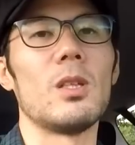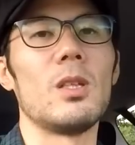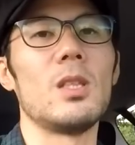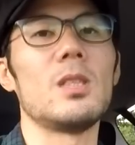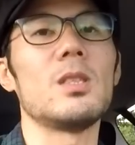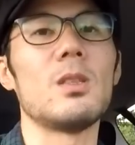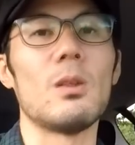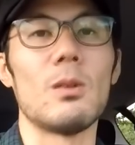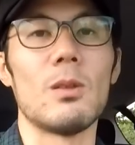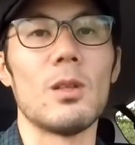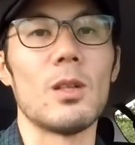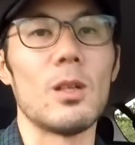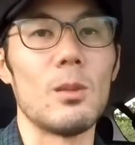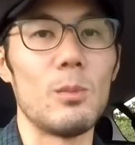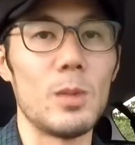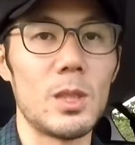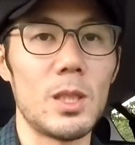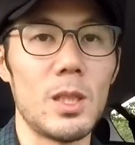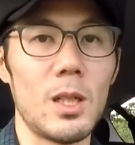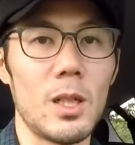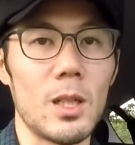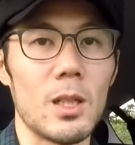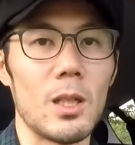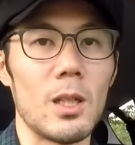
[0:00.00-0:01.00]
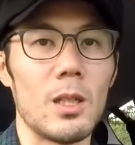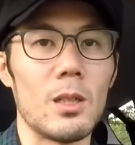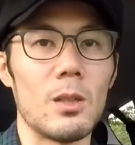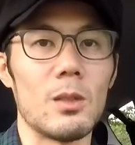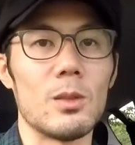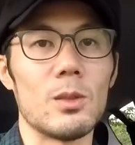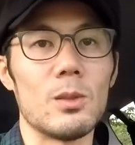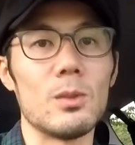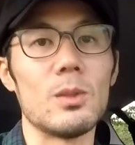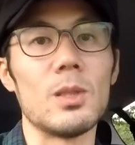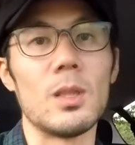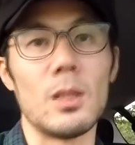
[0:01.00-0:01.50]
デジタルだから見せられたりと
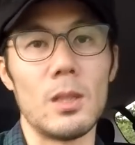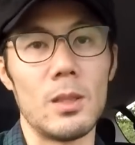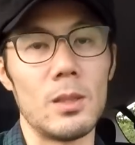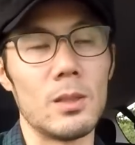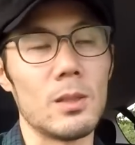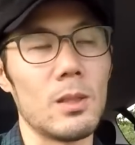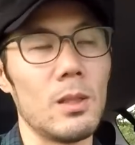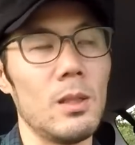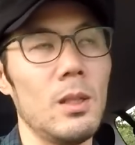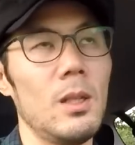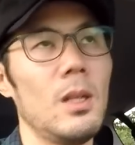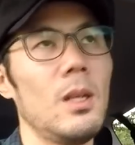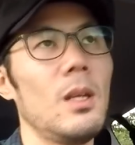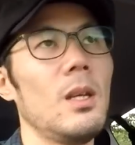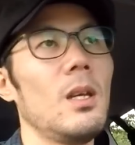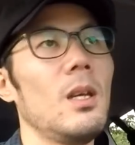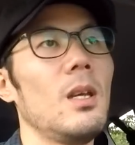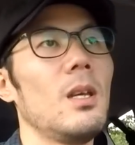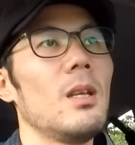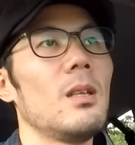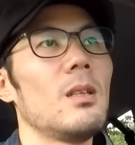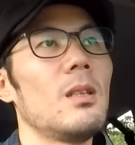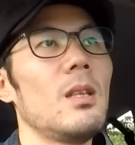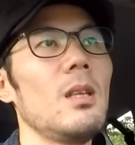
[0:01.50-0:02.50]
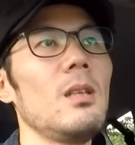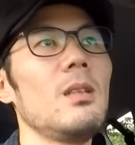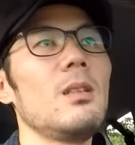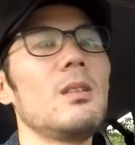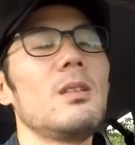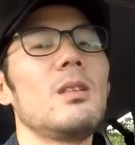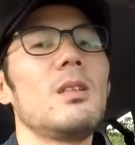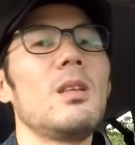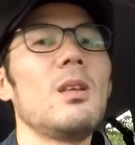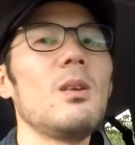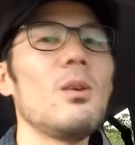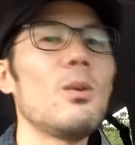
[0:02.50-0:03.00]
かするじゃないですか。って言っ
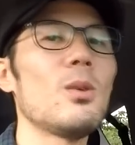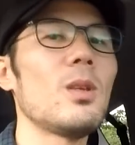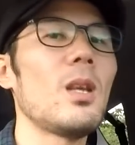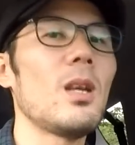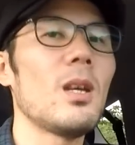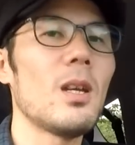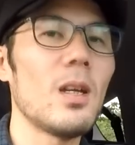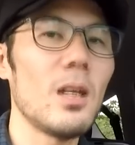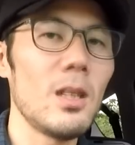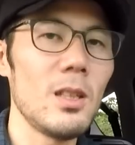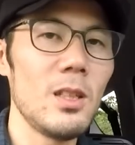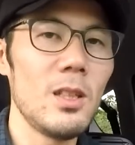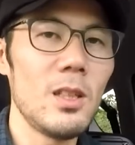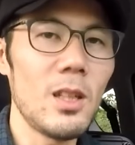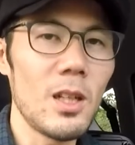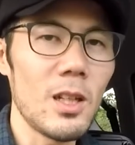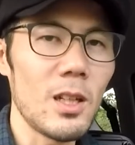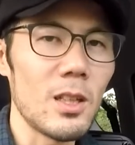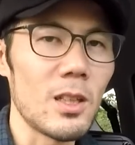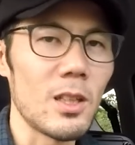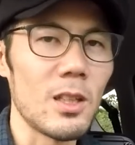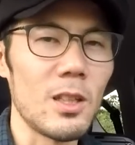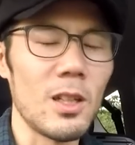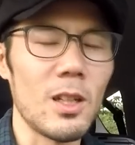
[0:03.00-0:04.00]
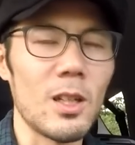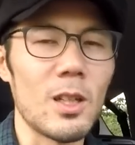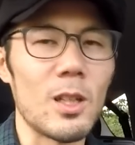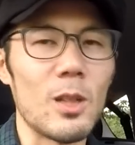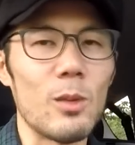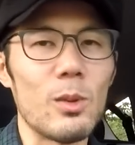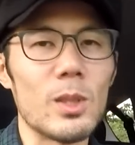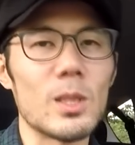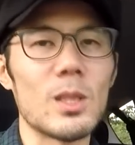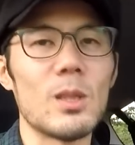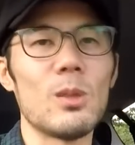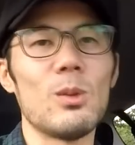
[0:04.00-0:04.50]
てお互いに投げて投げ
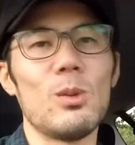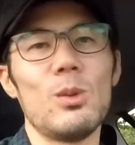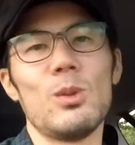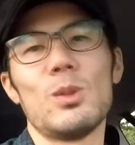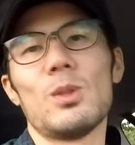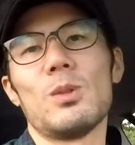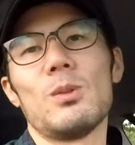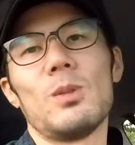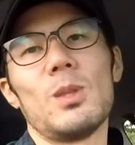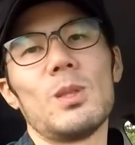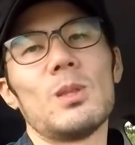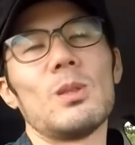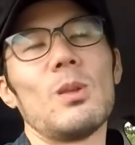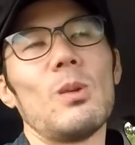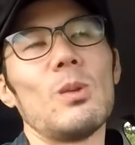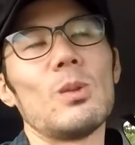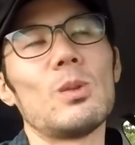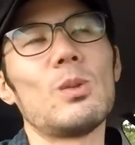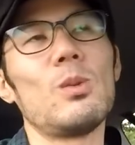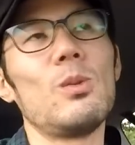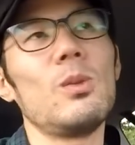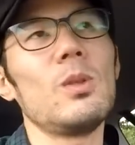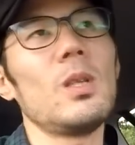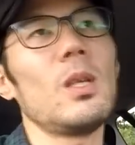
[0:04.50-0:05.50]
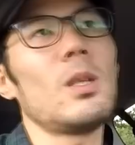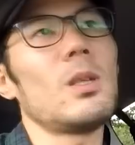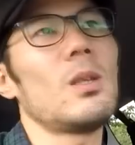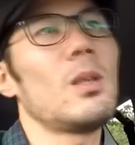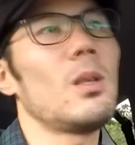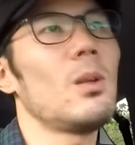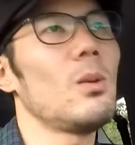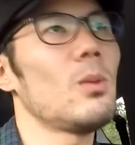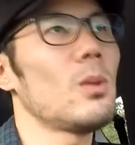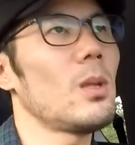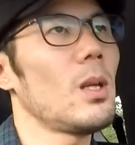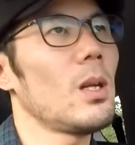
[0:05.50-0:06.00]
て技の応酬ですよそうやっ
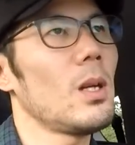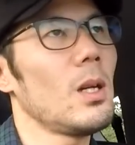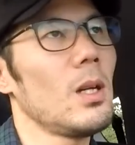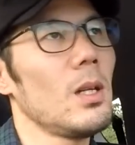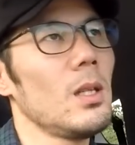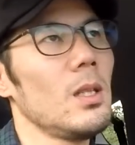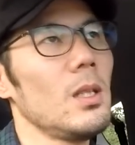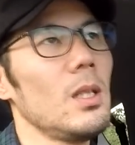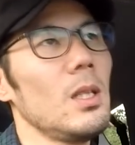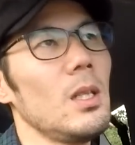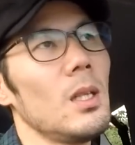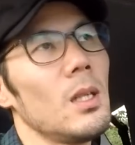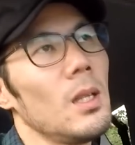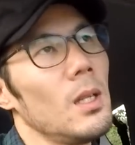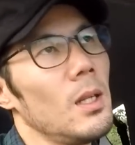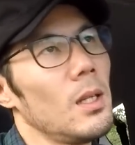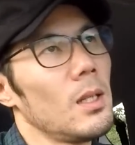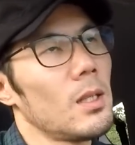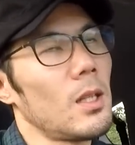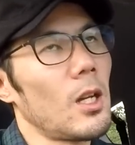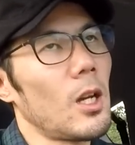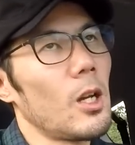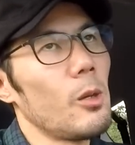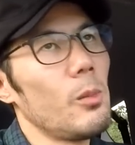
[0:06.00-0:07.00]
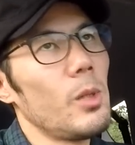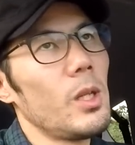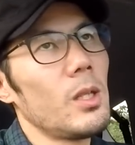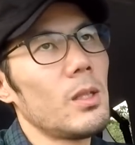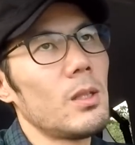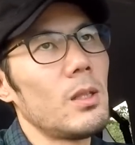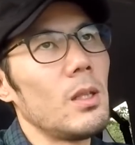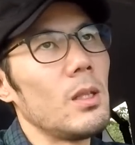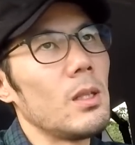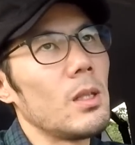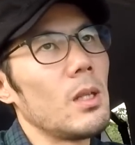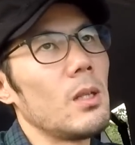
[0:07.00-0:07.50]
てお互いに高め合っ
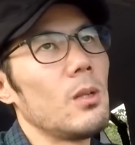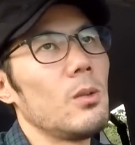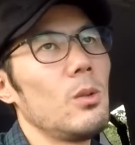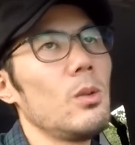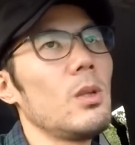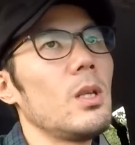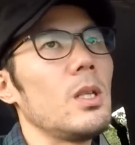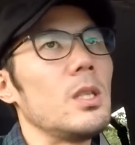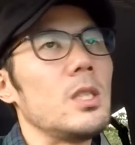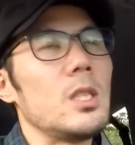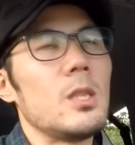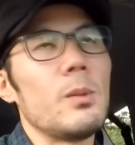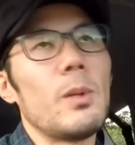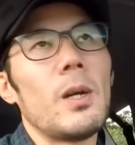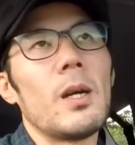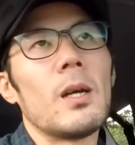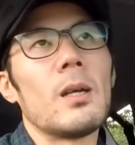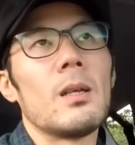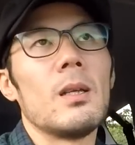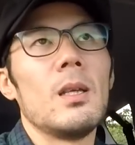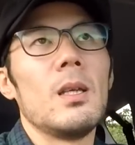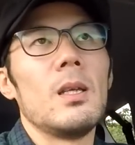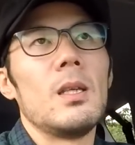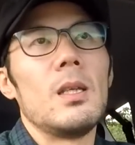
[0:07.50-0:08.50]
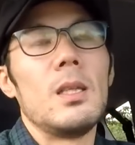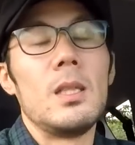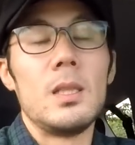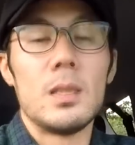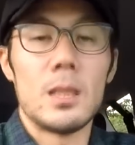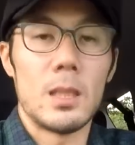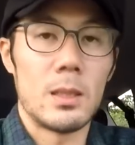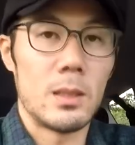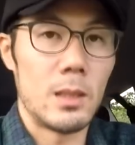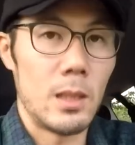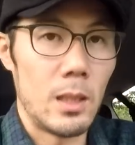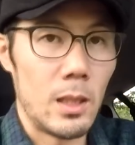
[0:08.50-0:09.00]
ていけるのが一番いい
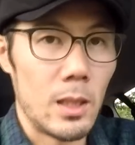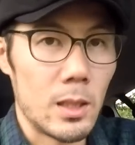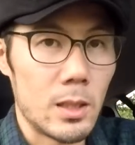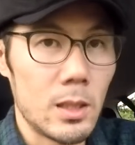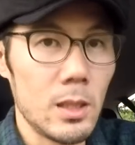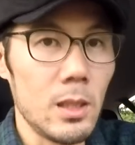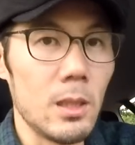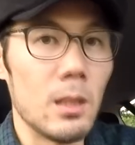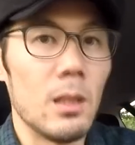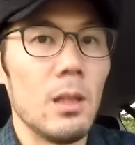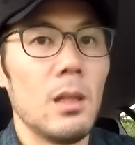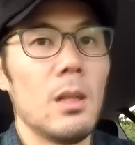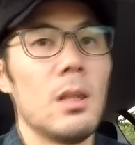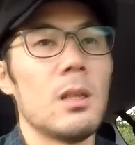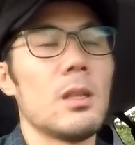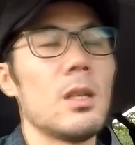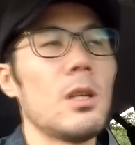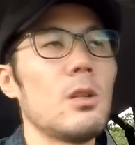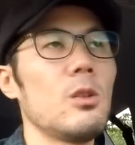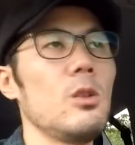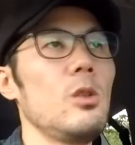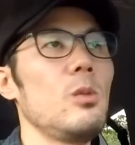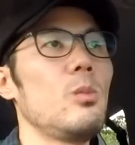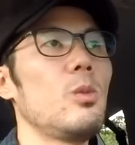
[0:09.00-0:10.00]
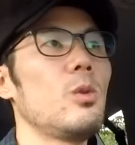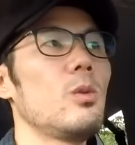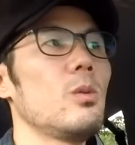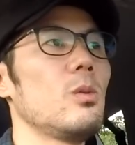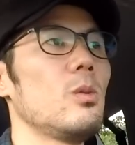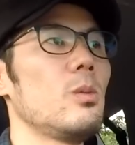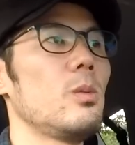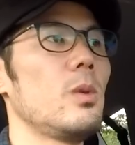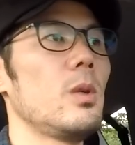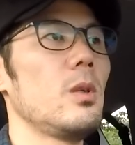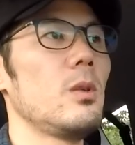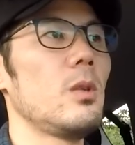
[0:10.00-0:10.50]
撮影だし逆に僕
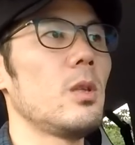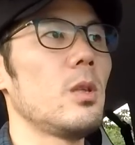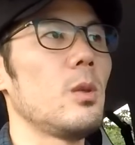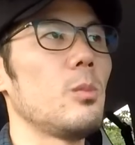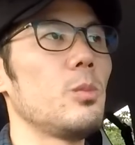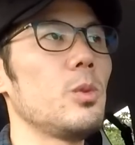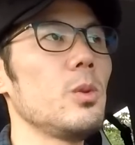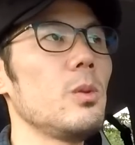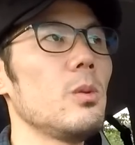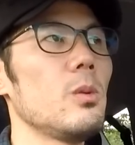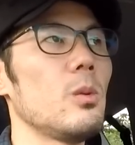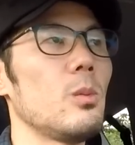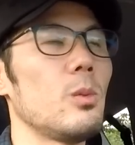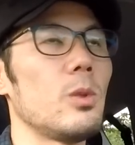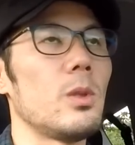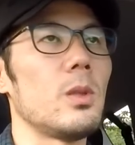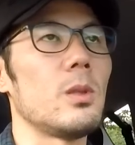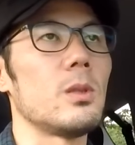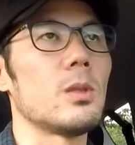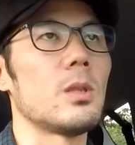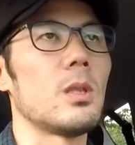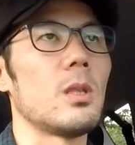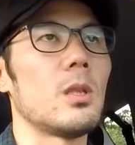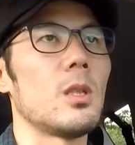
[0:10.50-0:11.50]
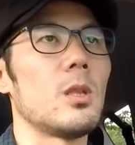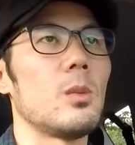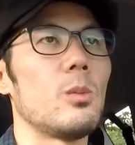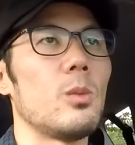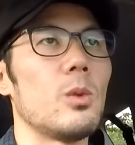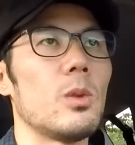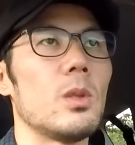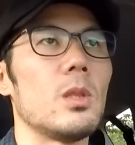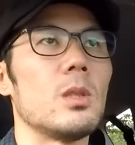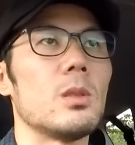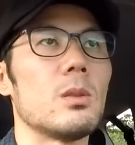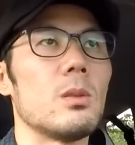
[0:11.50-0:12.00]
の場合はねプロのモデルさんで
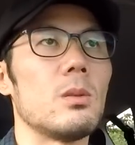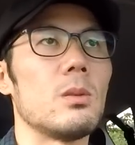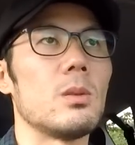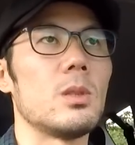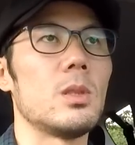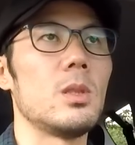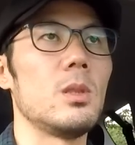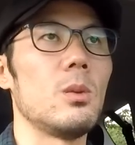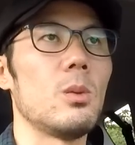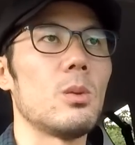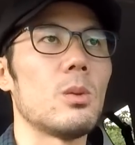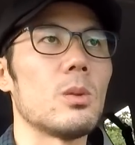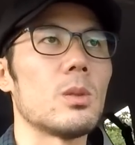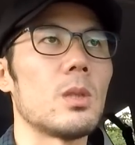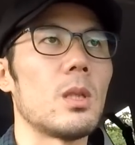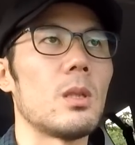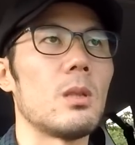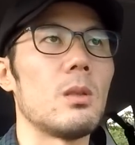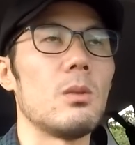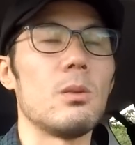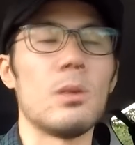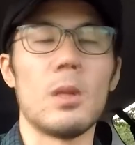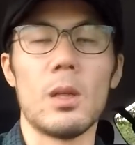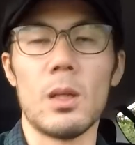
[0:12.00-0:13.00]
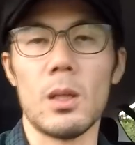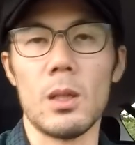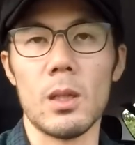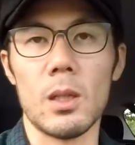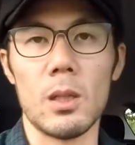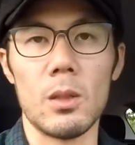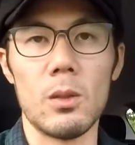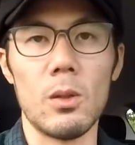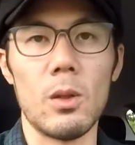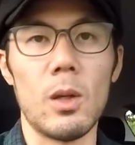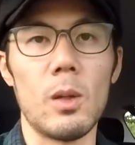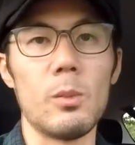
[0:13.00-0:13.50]
もねその素人さんって言うとあれだ
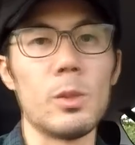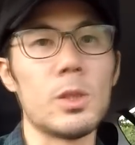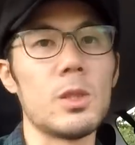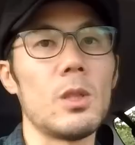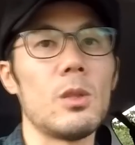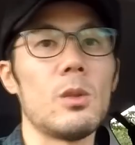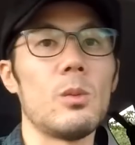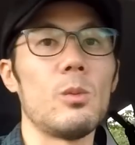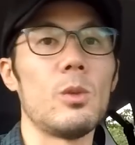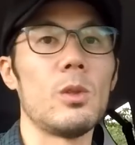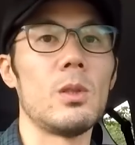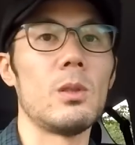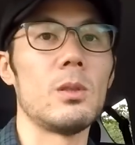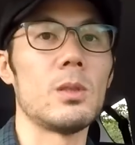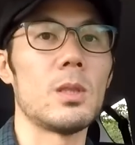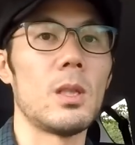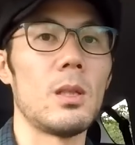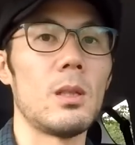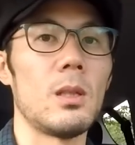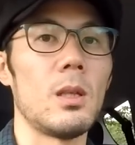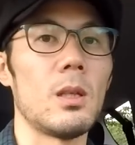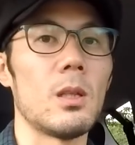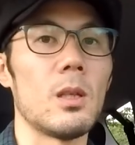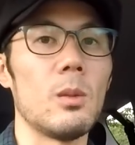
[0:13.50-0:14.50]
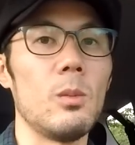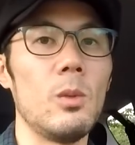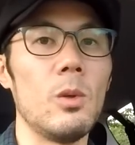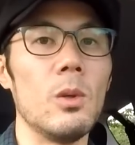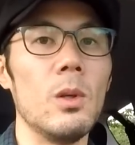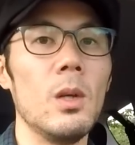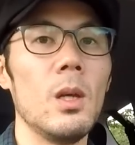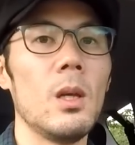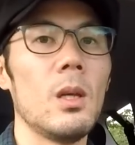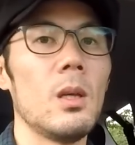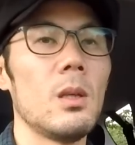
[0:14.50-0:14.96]
けどアマチュアのモデルさんであっても